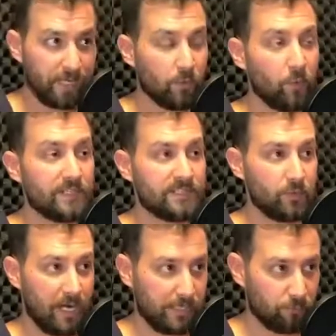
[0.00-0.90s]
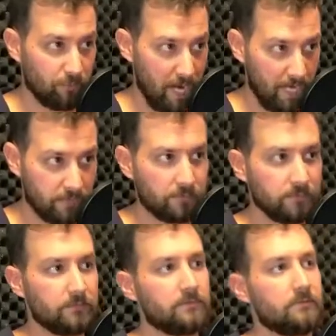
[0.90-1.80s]
mic, eu conheci o cara do bar.
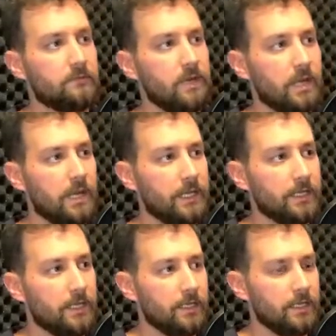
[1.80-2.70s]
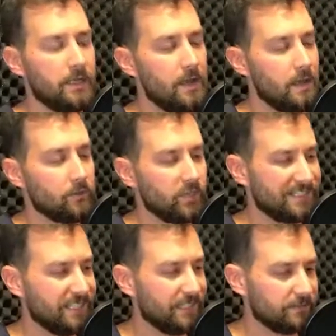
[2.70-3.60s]
Aham. Uhum. Aí, só que
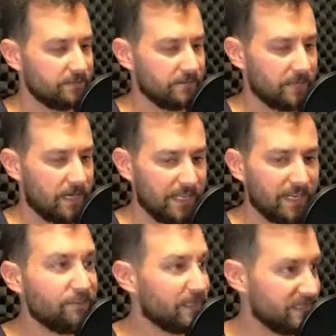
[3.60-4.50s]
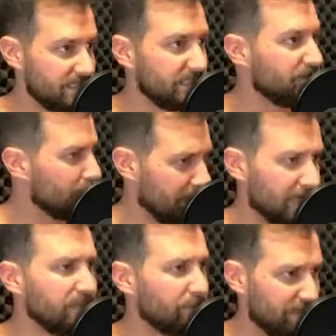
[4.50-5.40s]
assim, a galera fazia, teve uma
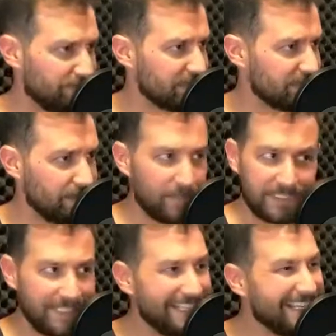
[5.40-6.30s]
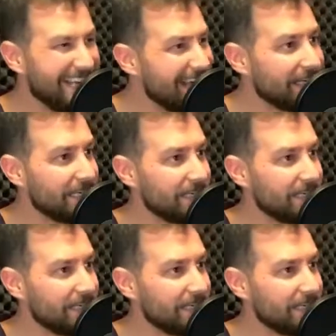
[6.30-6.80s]
galera que foi lá fazer, mas assim, ninguém